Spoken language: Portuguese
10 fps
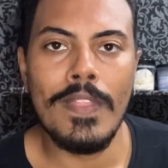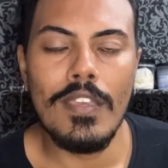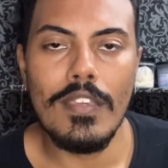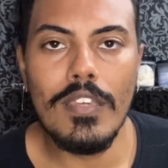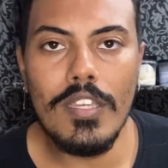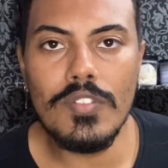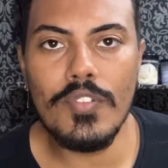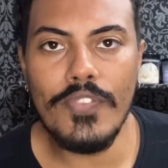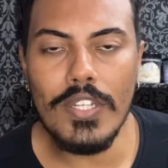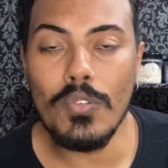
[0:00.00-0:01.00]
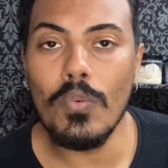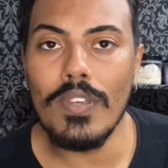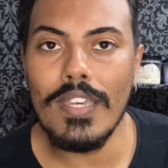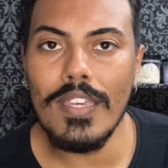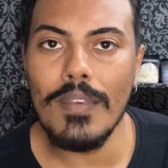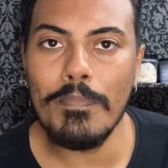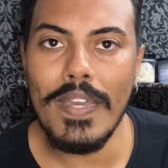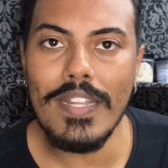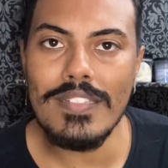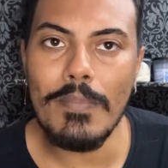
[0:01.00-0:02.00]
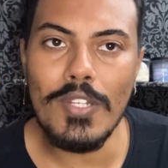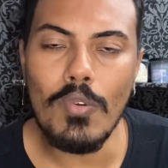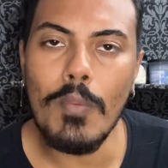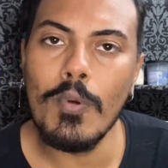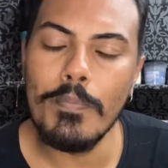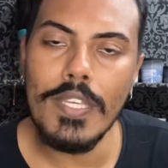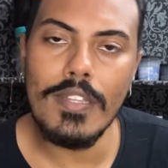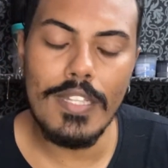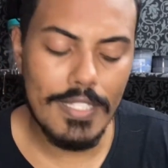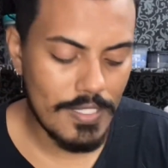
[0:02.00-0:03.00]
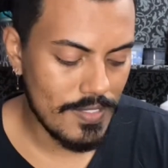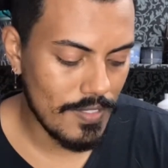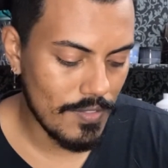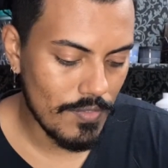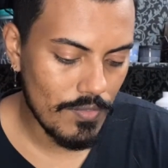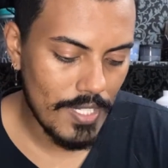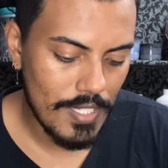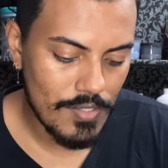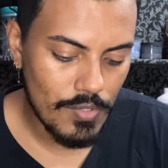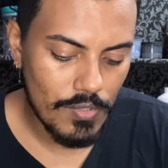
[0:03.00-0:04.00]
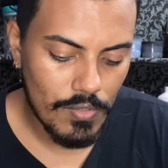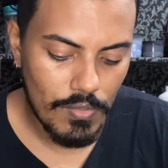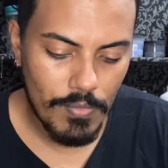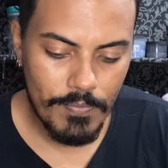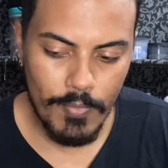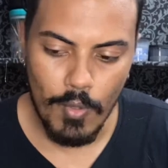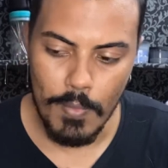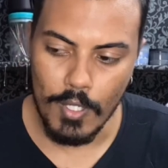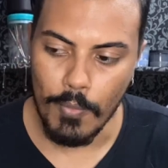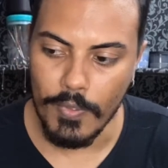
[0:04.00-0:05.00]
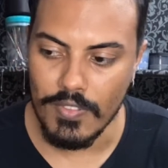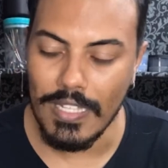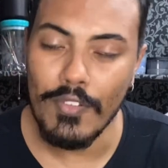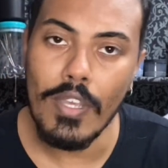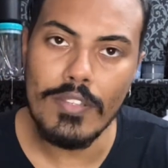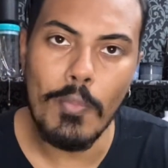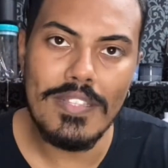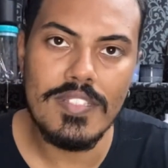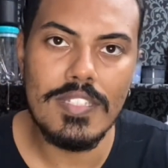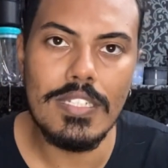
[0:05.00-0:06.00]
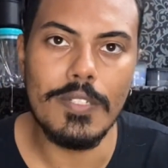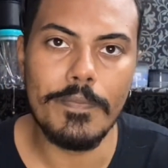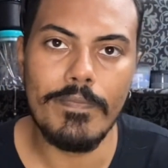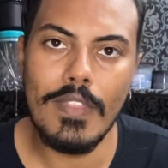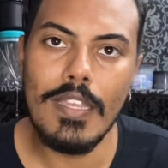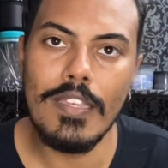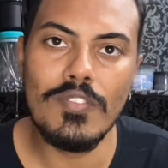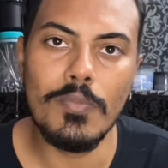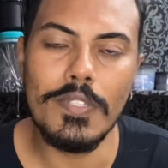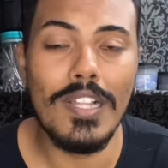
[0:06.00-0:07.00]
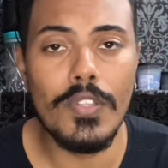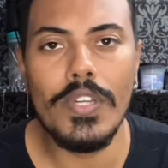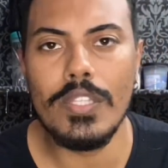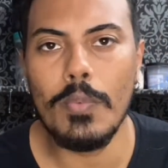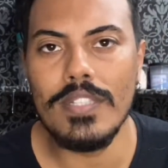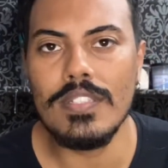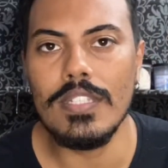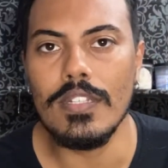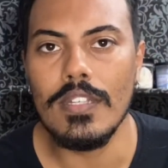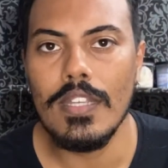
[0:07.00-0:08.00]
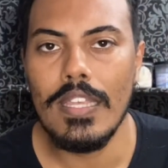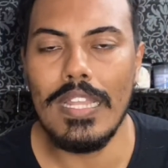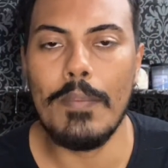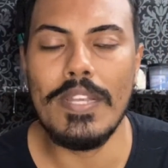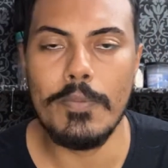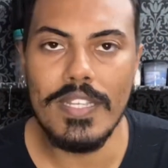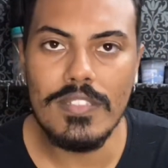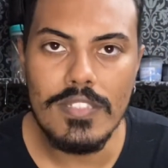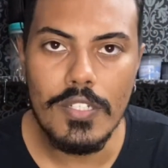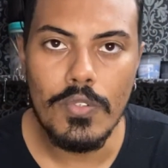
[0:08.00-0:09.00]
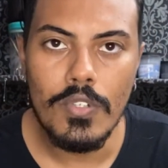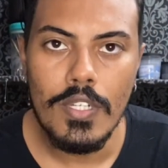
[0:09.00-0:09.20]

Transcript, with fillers: E isso faz com que pareça mais com a bobina, né? Traçando. No caso, como é que eu posso. Ela não é tão macia. Resumindo, ela não é tão macia. Ela bate mais seco.